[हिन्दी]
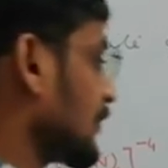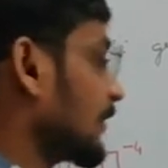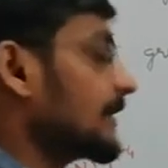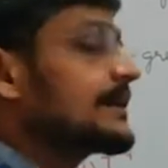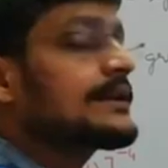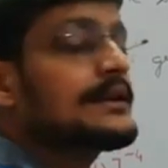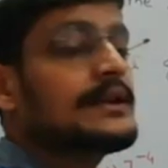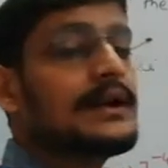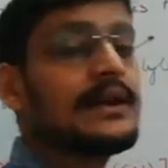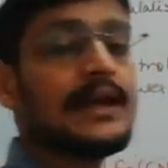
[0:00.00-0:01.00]
कोगुलेट कर
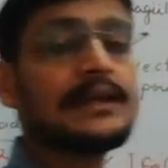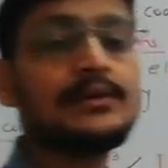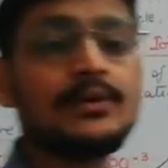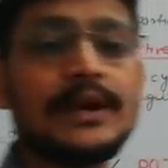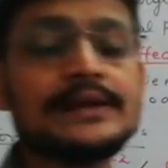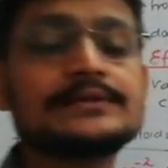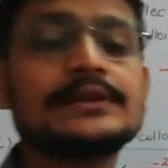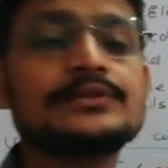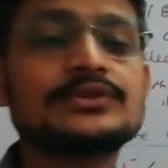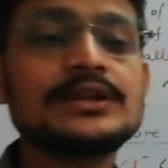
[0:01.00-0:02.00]
देगा यानी कोलाइडल
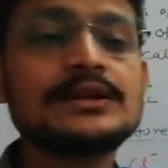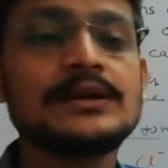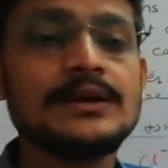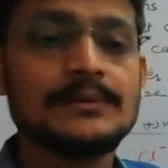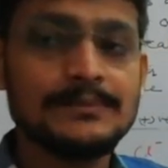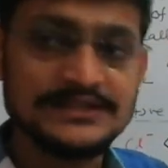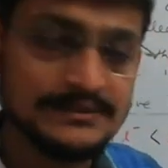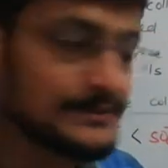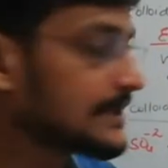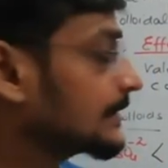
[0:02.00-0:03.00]
सोल्यूशन
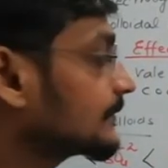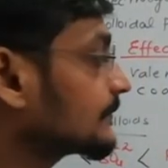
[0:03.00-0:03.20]
प्रेसिपिटेट